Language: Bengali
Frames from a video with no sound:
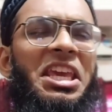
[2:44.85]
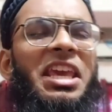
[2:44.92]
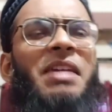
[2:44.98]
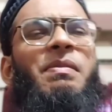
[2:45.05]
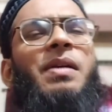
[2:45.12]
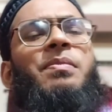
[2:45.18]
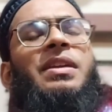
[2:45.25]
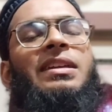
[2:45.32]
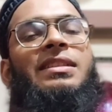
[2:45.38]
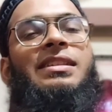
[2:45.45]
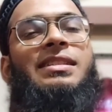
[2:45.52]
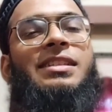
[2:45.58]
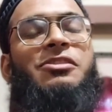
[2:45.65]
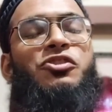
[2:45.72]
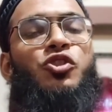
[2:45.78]
এভাবেই
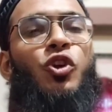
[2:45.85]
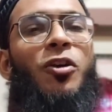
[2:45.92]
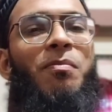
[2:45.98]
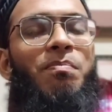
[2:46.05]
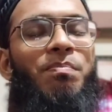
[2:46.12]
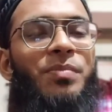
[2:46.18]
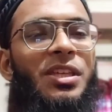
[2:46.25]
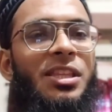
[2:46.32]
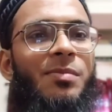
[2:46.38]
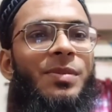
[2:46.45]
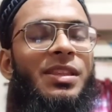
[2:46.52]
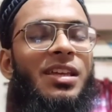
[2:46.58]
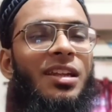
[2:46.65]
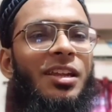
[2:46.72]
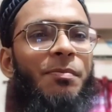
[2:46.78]
দিছে সব
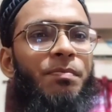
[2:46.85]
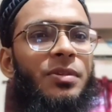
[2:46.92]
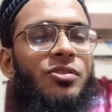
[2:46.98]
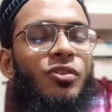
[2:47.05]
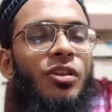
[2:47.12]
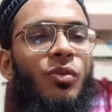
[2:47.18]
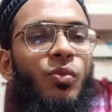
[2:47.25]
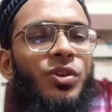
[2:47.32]
বিধিবিধানের পিছনে